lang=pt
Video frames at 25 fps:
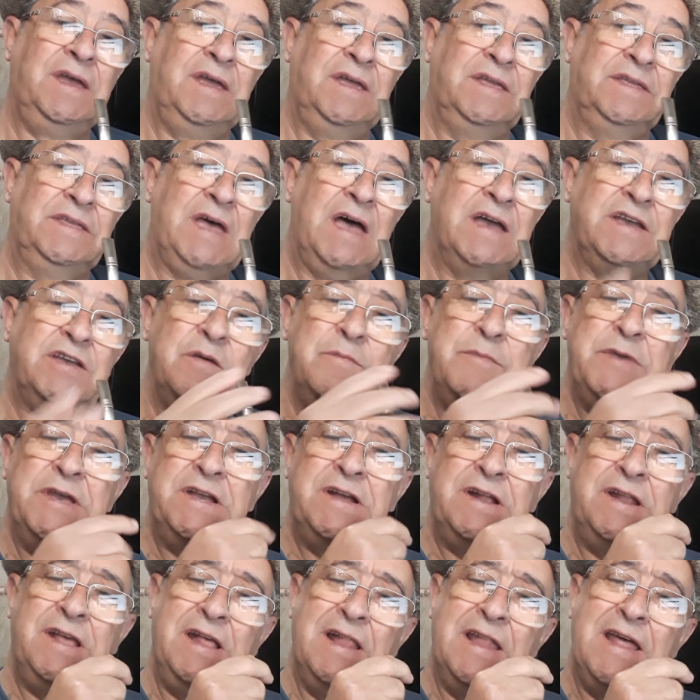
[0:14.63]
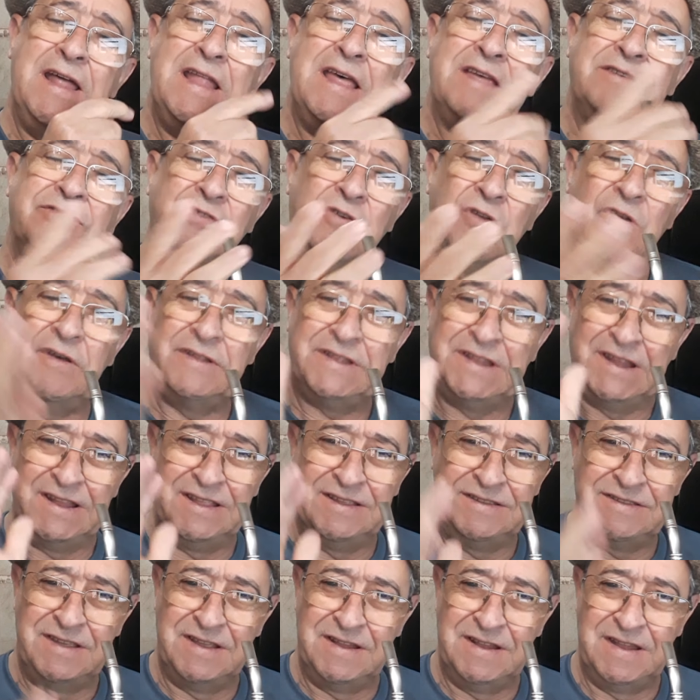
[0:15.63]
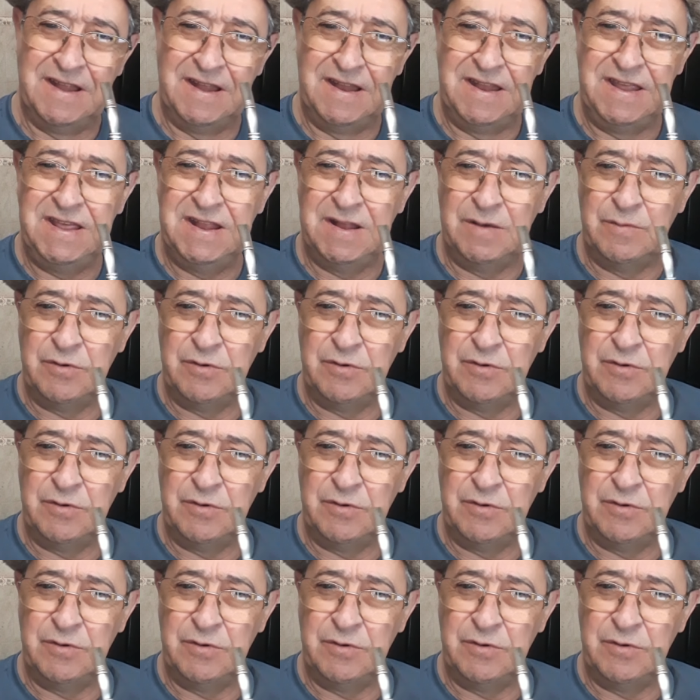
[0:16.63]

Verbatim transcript: Sabe que eu me criei lá nas grotas de Santarinha,